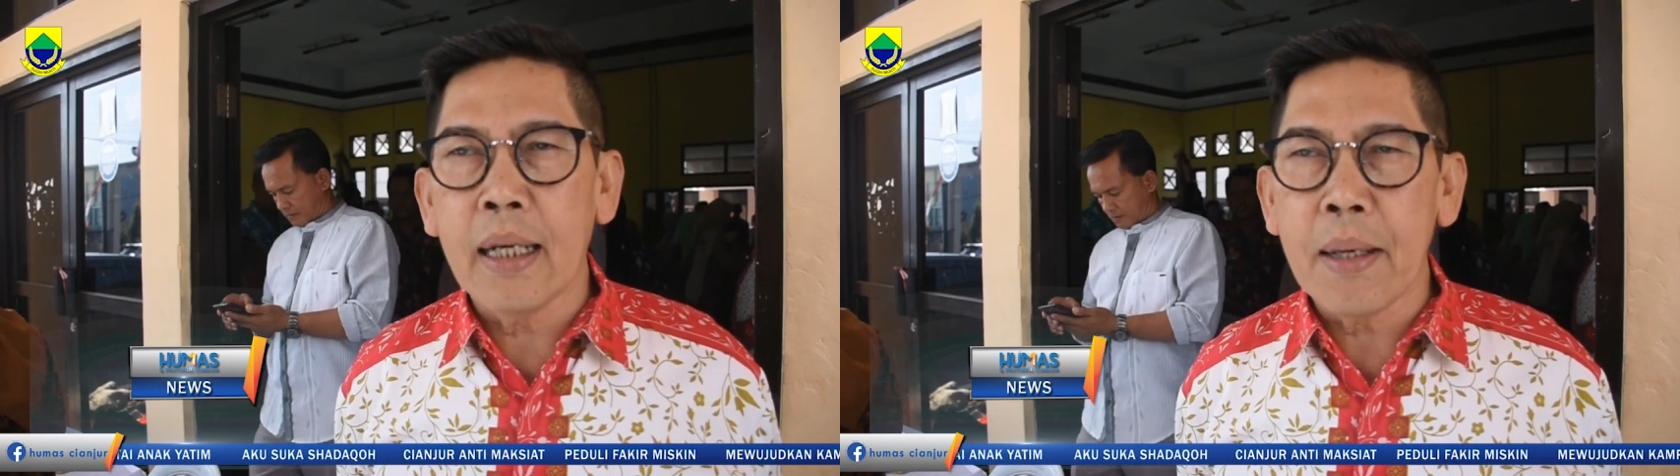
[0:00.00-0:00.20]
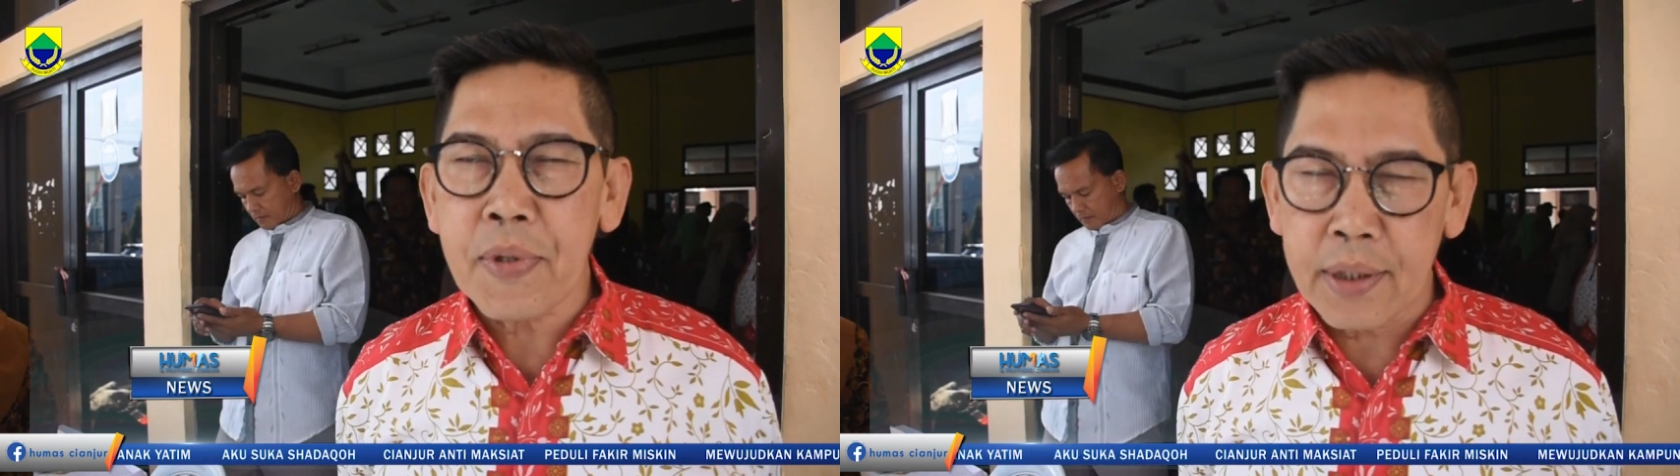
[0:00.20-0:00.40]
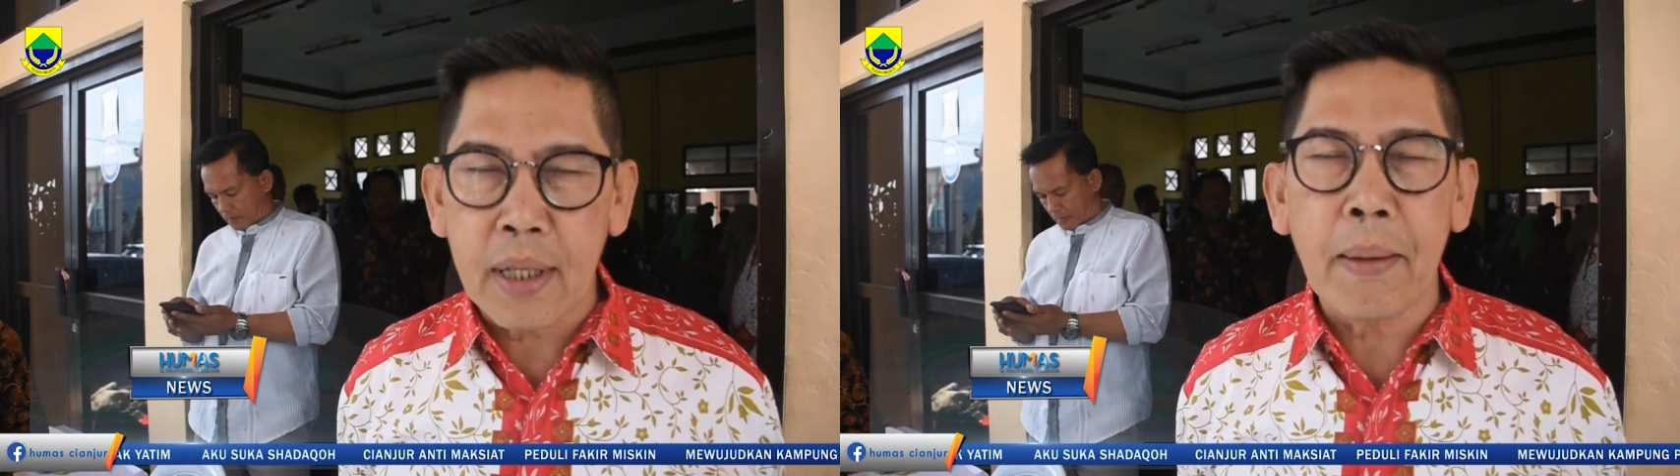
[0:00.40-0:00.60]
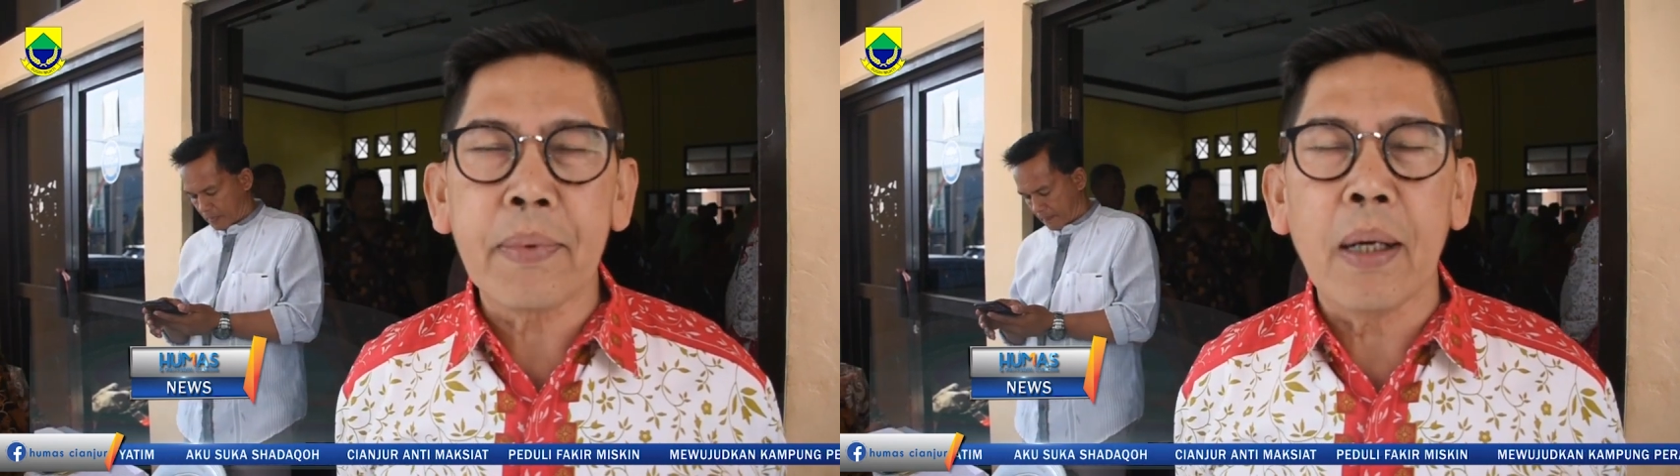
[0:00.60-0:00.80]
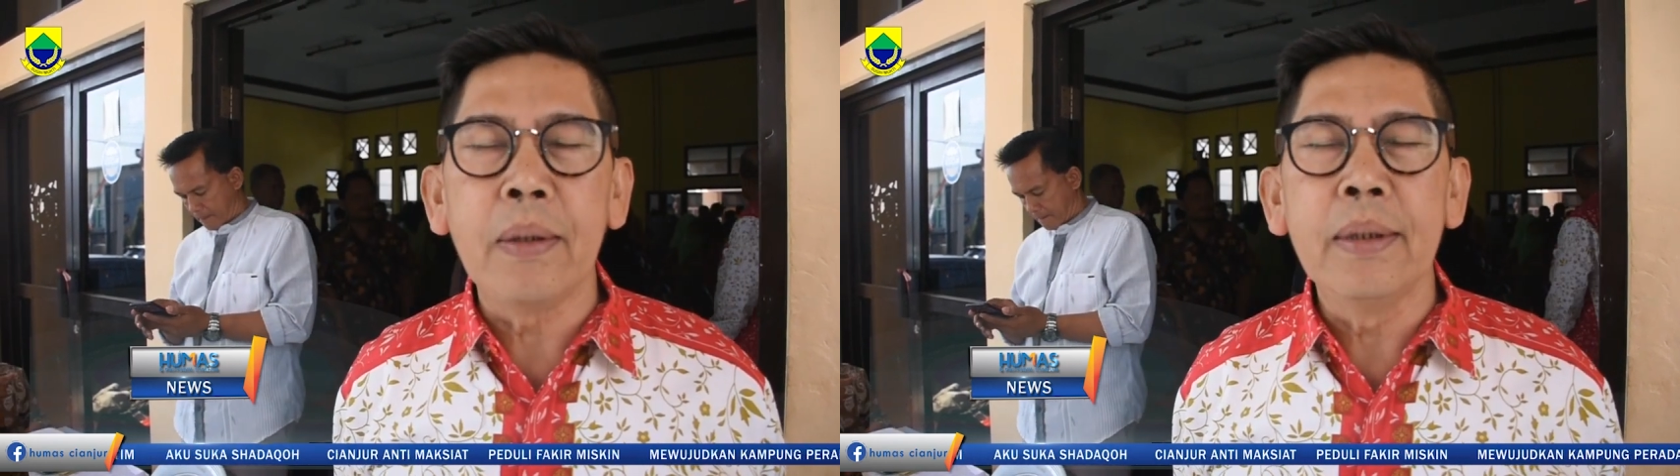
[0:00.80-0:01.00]
dalam
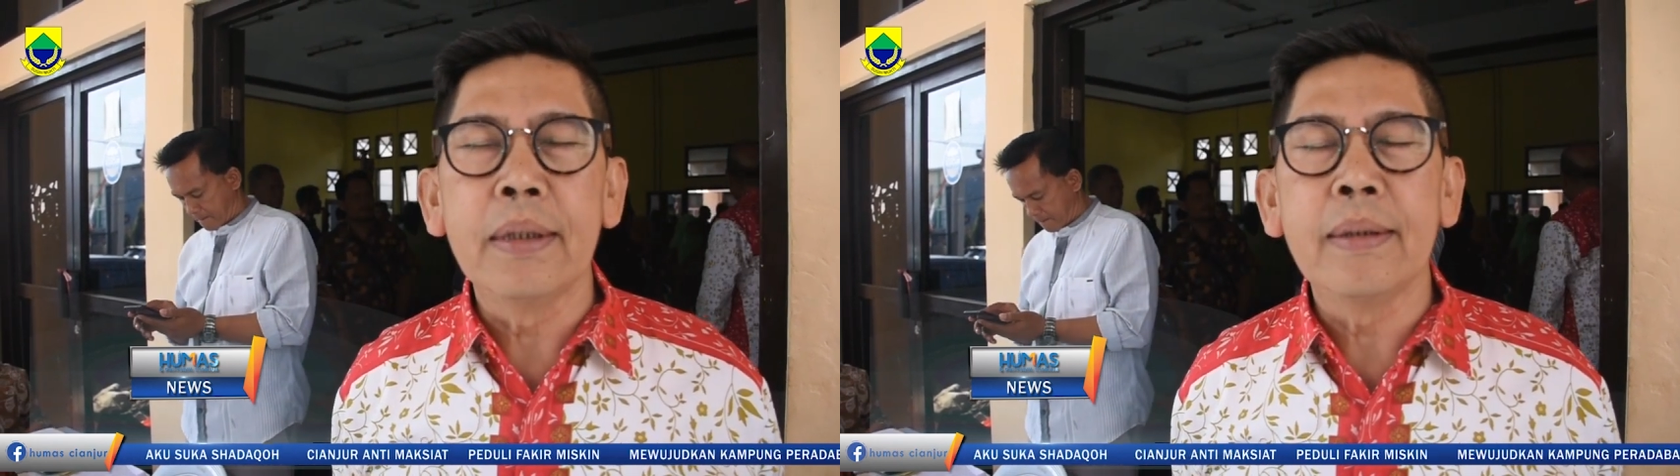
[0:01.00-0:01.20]
setiap tahun.